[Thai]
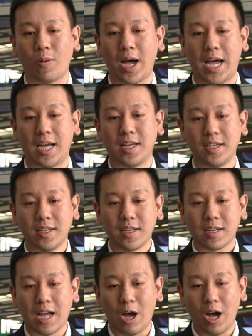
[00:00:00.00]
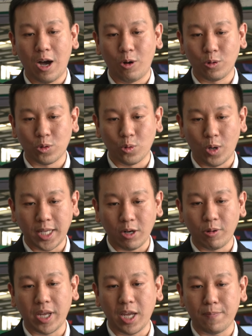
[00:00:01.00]
อกว่าเขาเอาตัวเทคโน
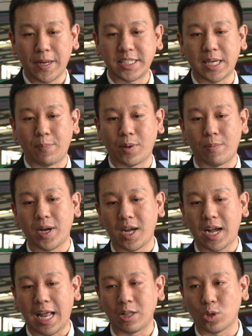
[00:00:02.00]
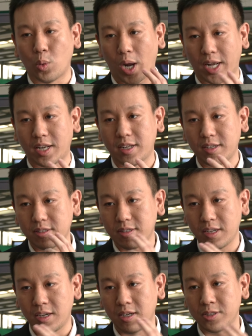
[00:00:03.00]
โลยีไปจับกับเรื่องการตรวจ
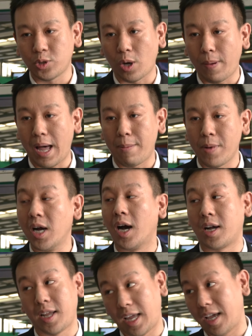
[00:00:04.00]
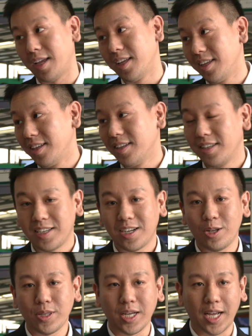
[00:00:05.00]
สุขภาพเหงือกเนี่ยก็
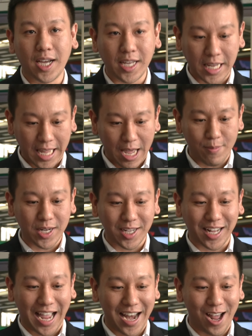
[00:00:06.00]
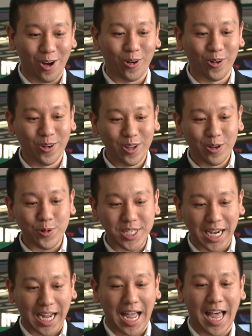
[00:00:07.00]
รู้สึกเอออย่างเงี้ยมันคือการเอาวิ
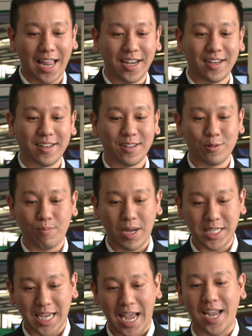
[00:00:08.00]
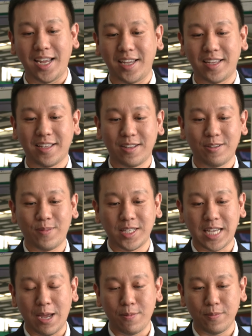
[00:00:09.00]
ชาการมาใช้มา
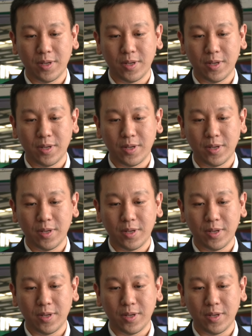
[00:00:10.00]
ใช้